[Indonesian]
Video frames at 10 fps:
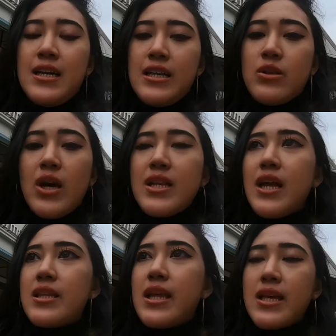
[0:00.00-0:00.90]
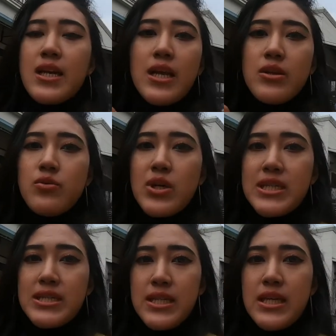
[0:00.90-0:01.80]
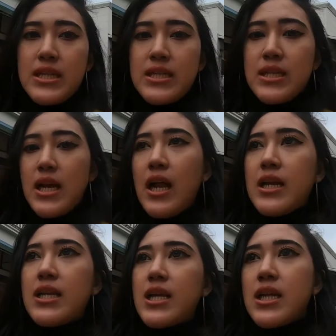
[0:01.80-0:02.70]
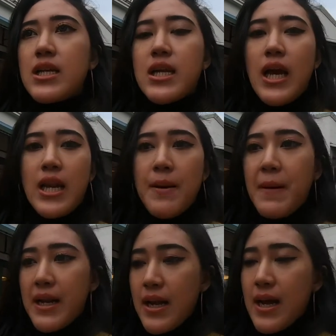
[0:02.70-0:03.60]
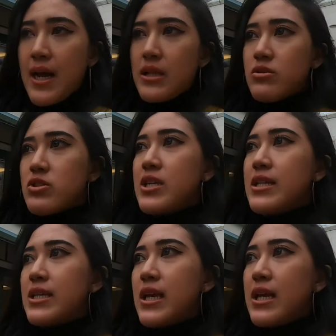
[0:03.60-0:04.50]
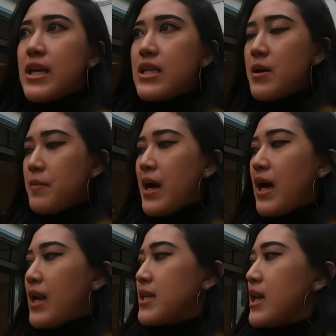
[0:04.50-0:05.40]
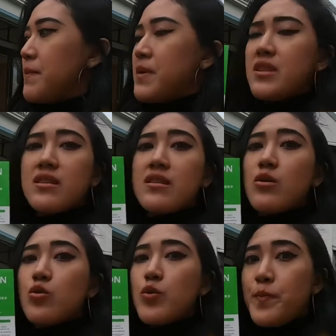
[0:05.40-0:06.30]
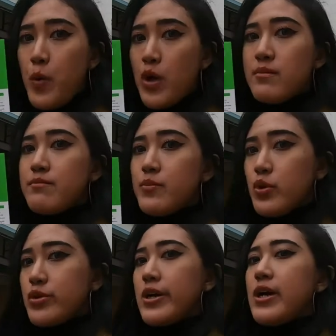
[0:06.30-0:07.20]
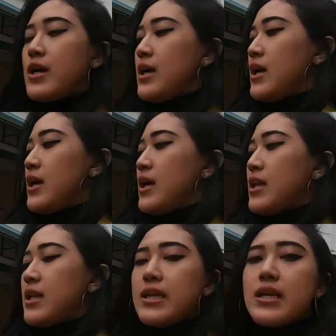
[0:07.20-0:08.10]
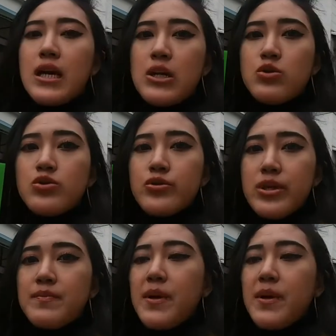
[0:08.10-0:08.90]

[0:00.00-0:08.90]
itu ada letaknya ada di dua sisi terserah kalian datang dari arah mana terus nanti kalian da bakalan dapat kupon book ini dengan nunjukin